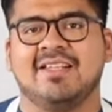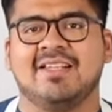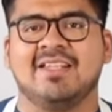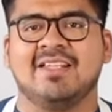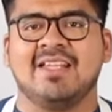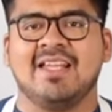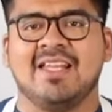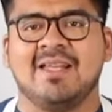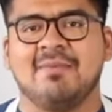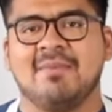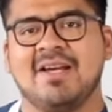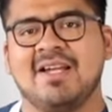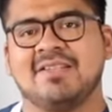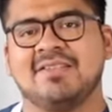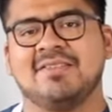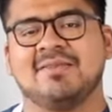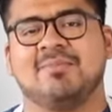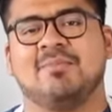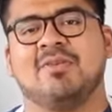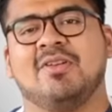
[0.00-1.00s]
y
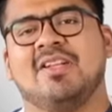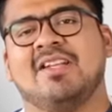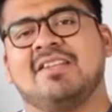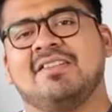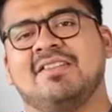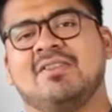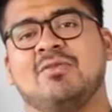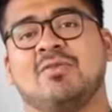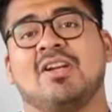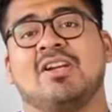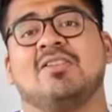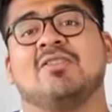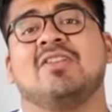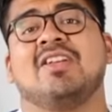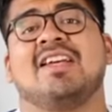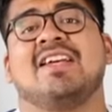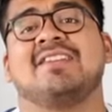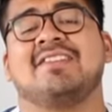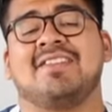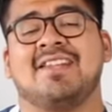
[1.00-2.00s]
además poder asegurarnos
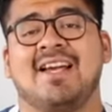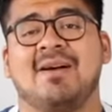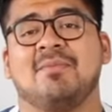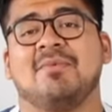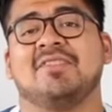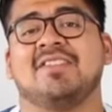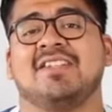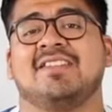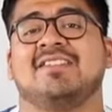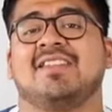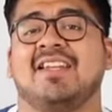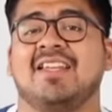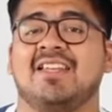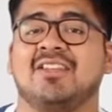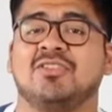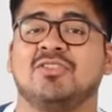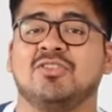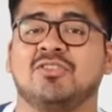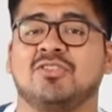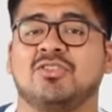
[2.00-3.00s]
de que sigamos
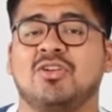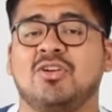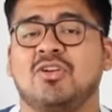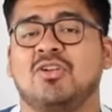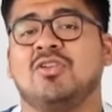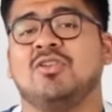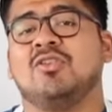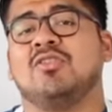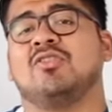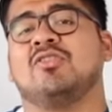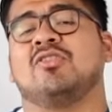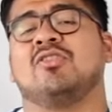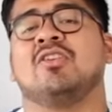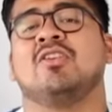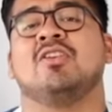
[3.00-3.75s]
extrayendo todos